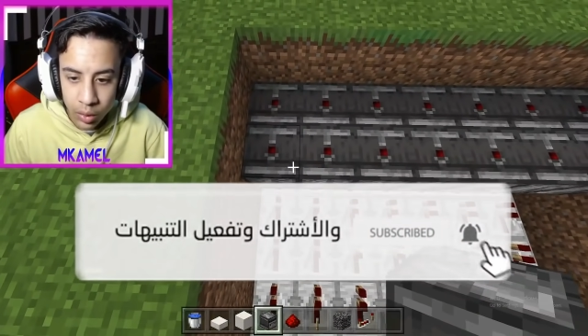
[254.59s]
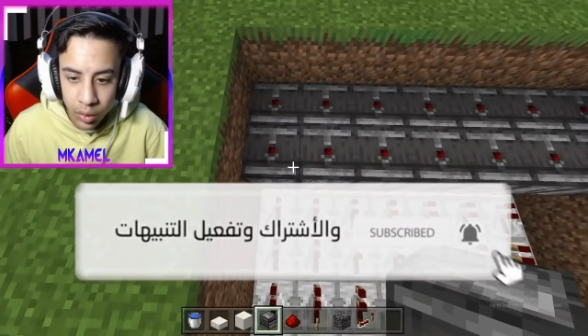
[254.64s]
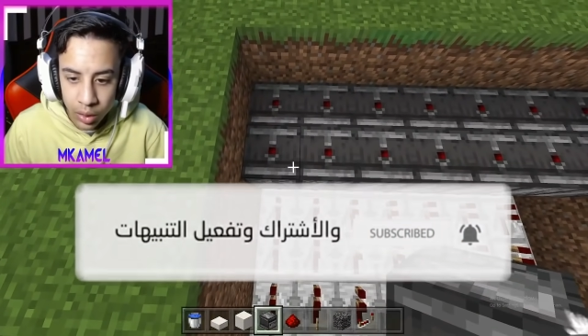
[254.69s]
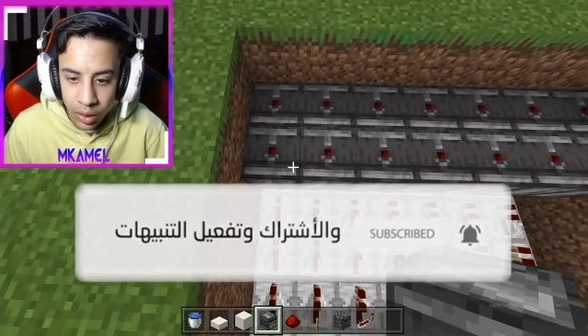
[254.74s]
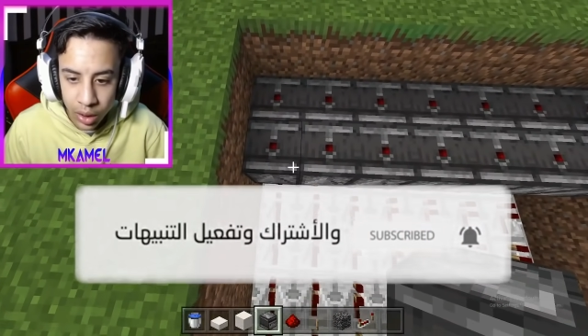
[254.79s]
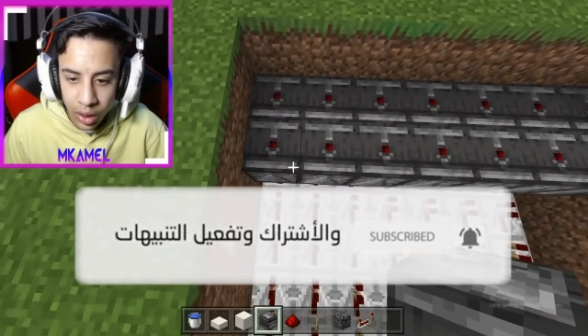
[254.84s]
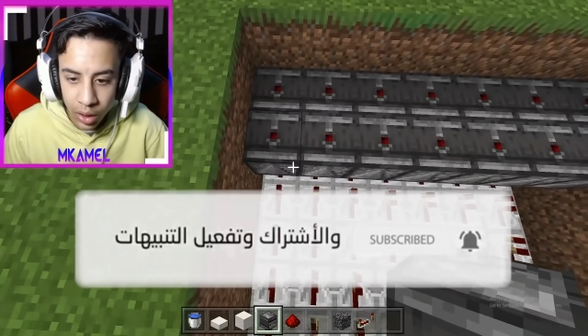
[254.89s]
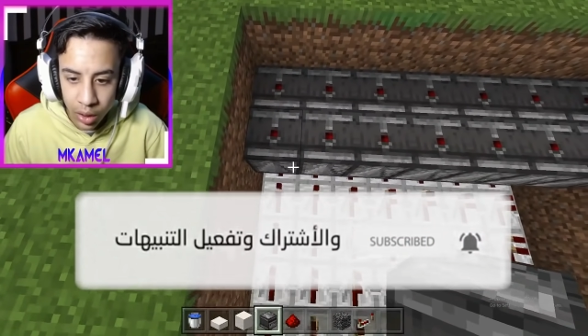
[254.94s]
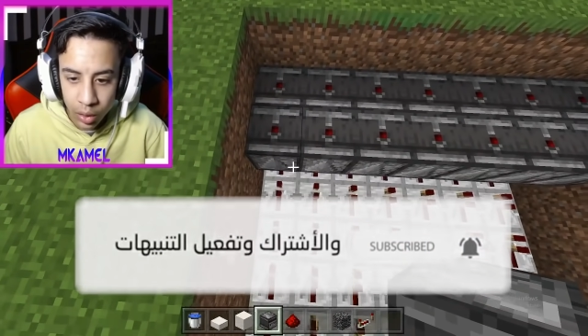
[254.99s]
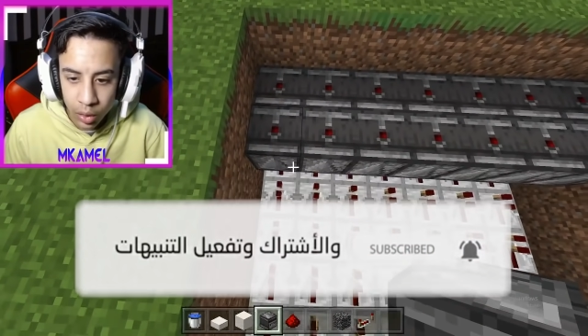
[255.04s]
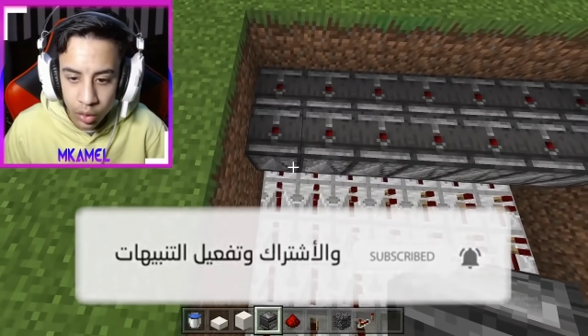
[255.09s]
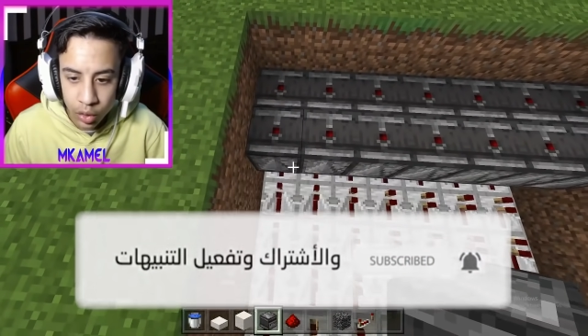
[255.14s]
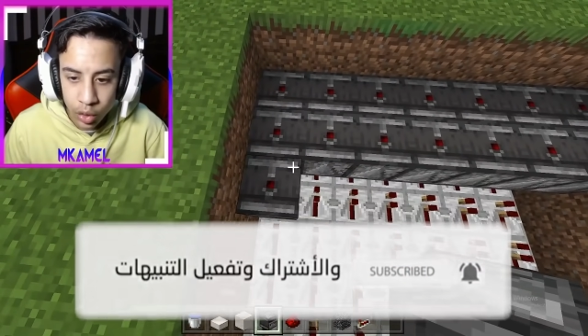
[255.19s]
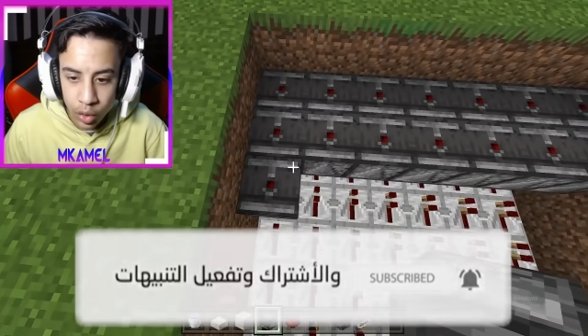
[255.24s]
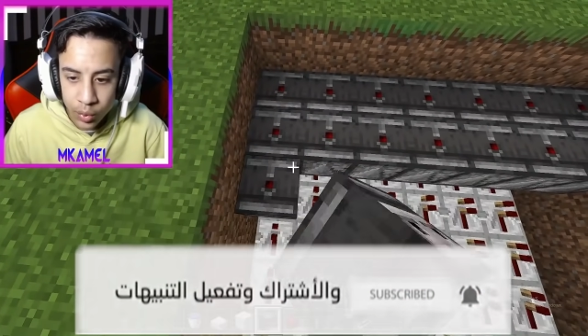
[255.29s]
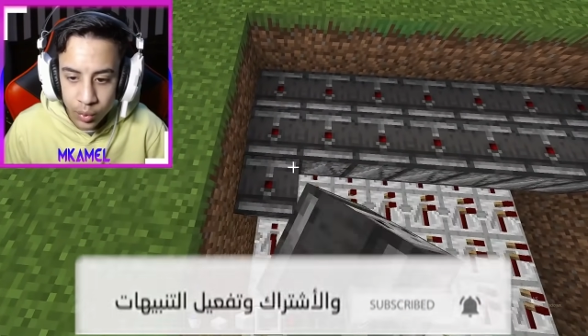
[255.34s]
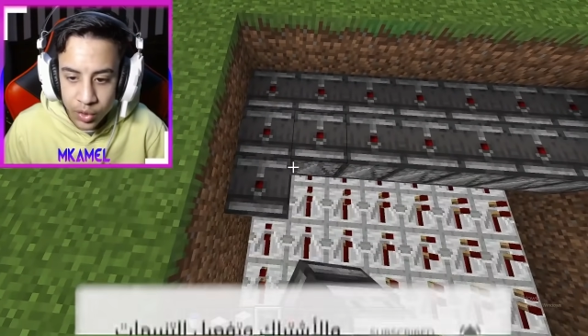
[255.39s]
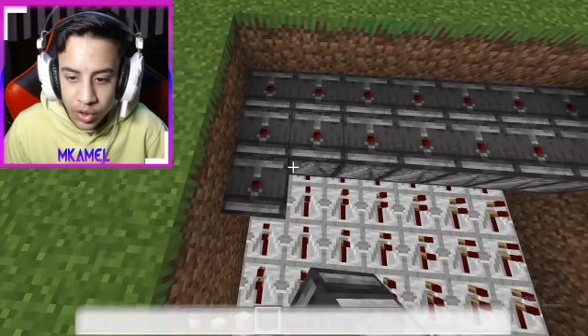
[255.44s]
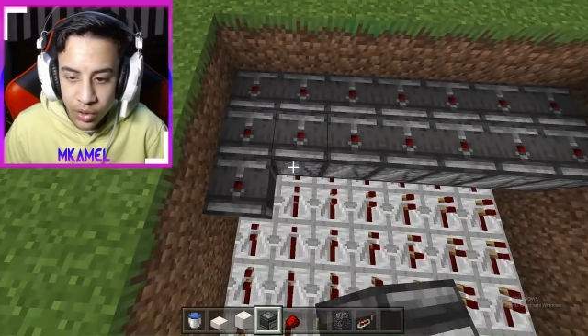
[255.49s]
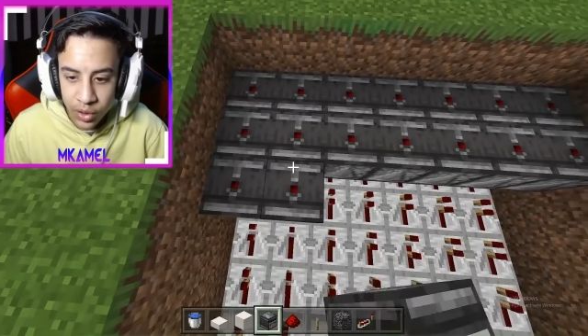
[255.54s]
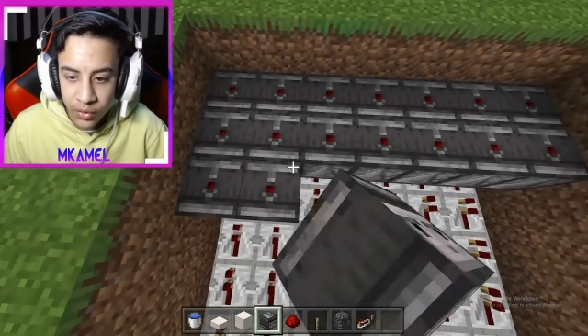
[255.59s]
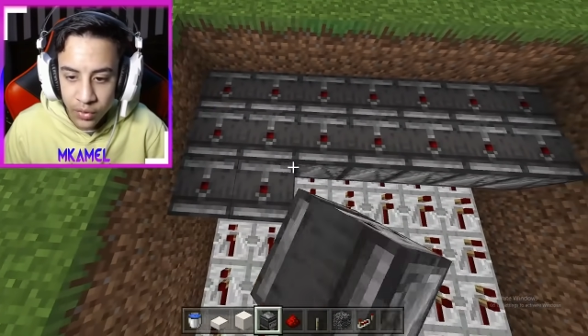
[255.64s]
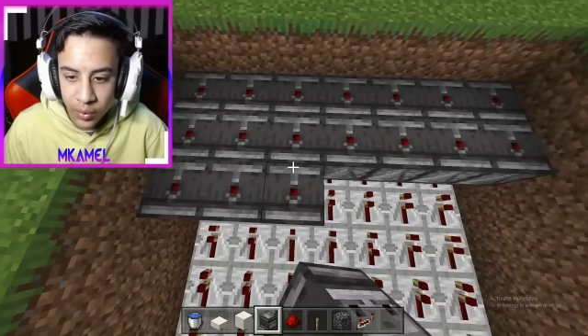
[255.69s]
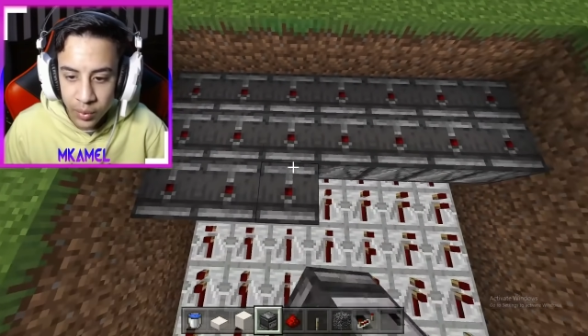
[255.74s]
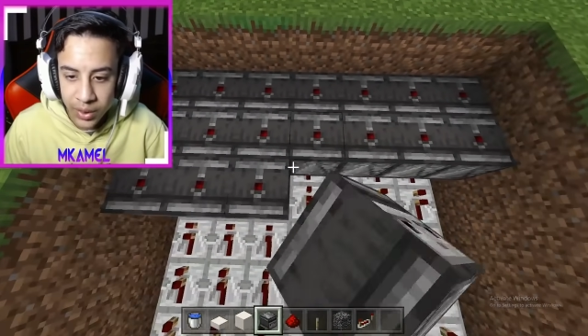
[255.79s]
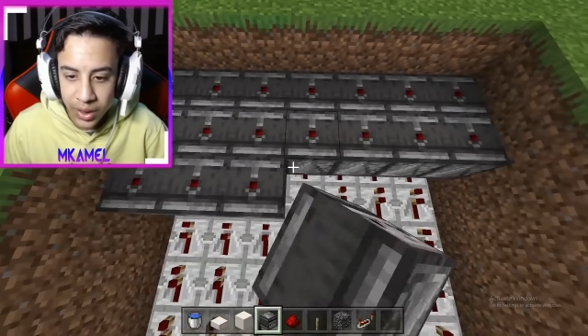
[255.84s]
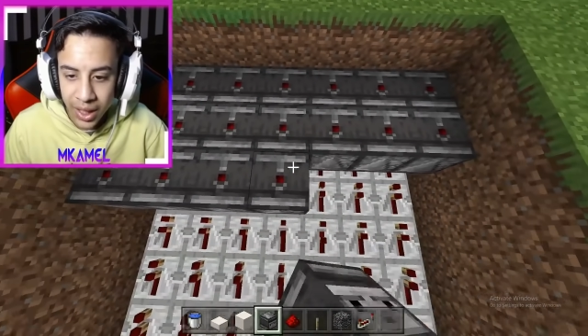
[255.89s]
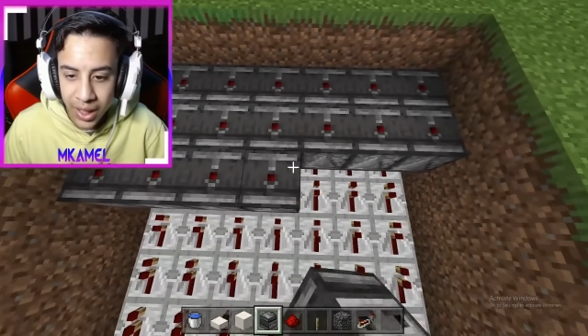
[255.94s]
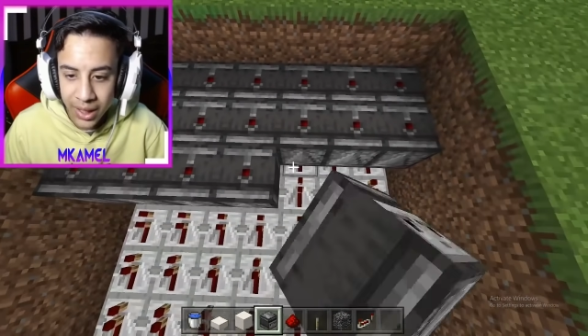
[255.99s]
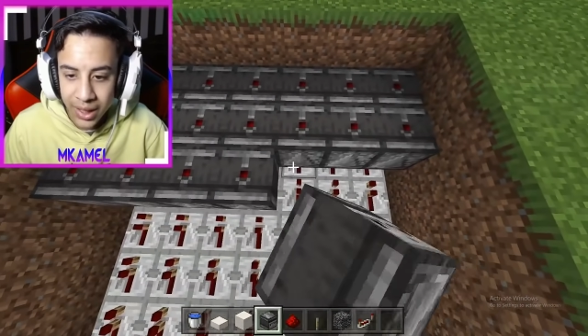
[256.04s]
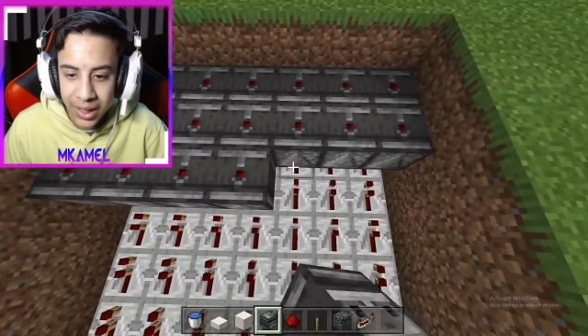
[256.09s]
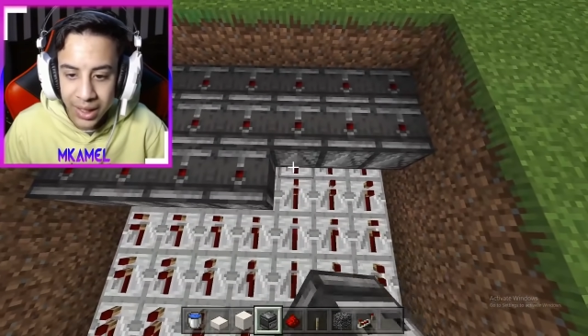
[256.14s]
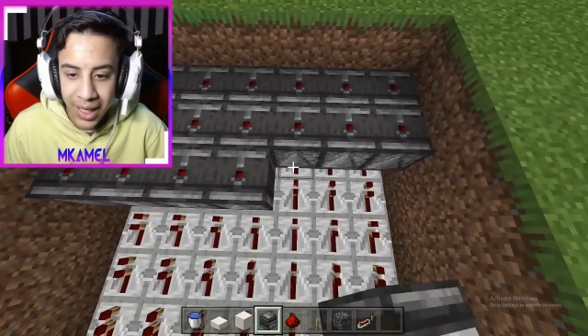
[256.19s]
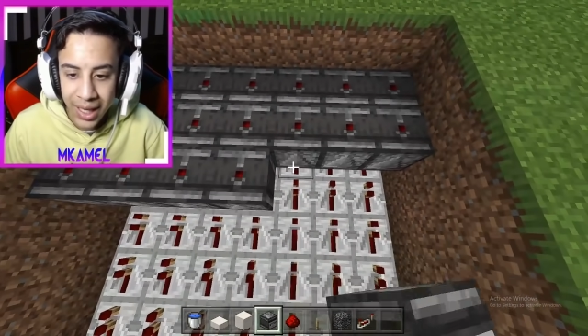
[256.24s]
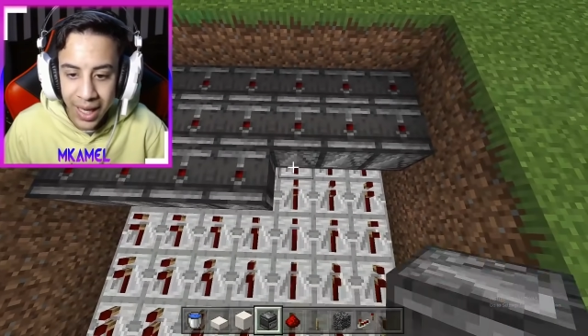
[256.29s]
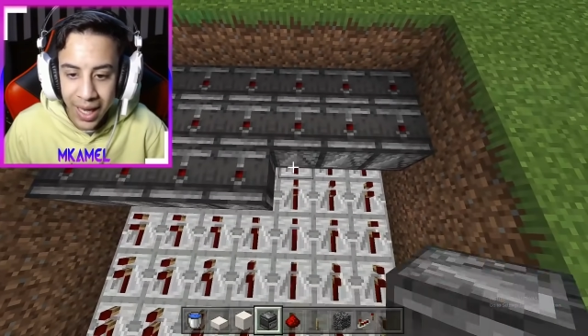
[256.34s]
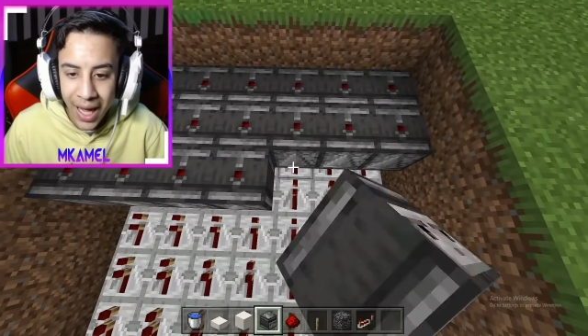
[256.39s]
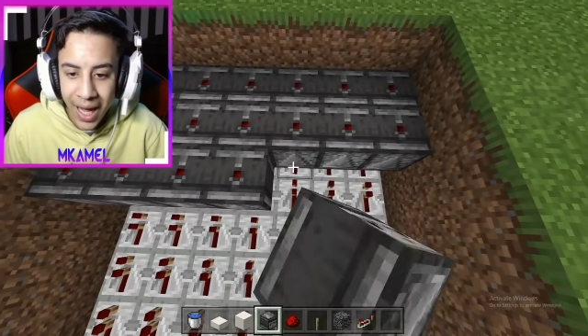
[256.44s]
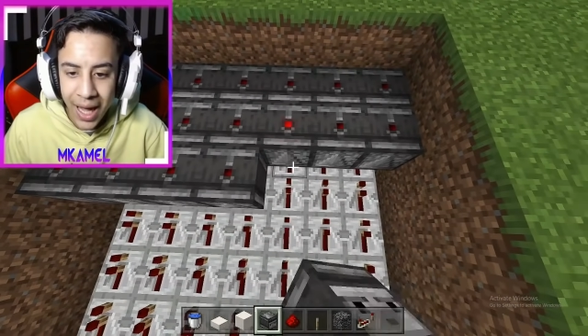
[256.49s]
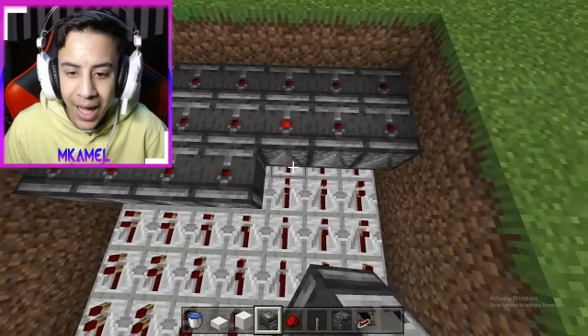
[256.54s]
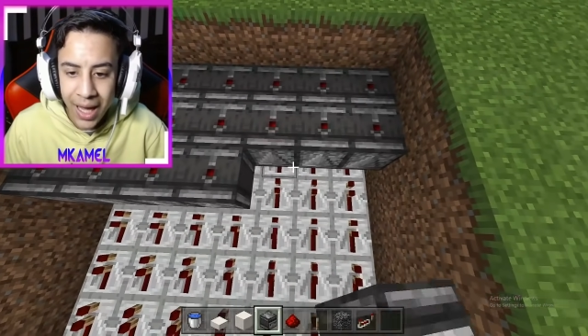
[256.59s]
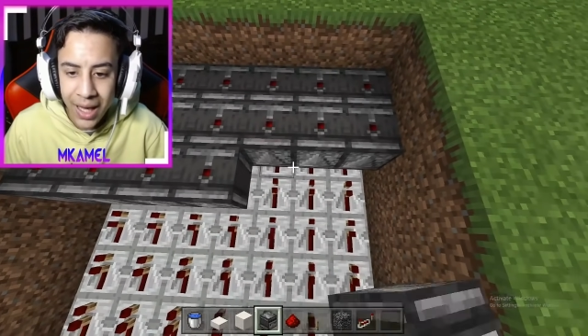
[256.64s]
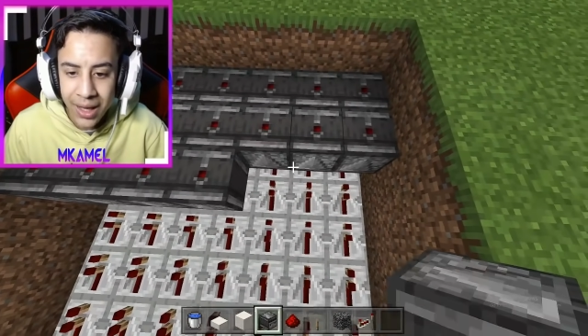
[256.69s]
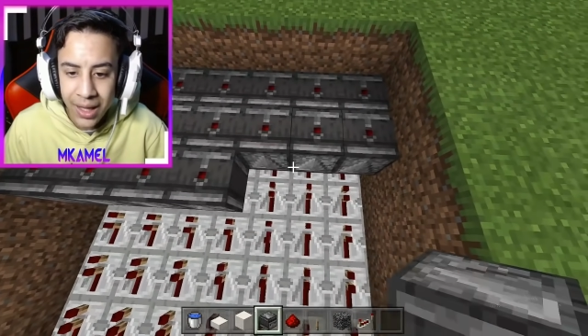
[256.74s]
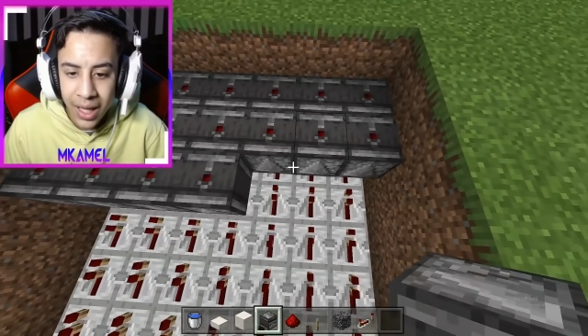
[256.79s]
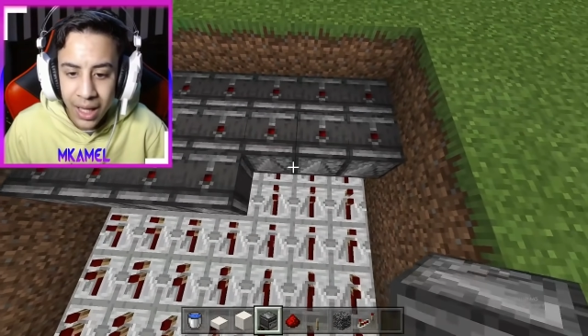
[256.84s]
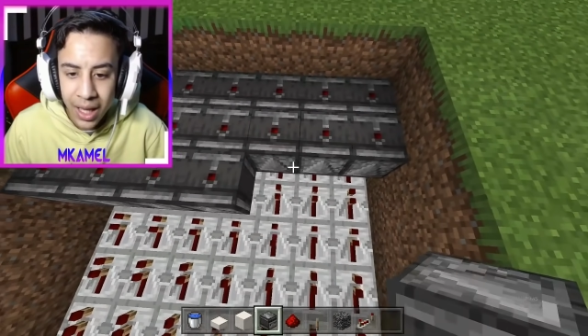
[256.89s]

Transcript: اوكي هنحط الاوبسيرفر بتاعنا كده لحد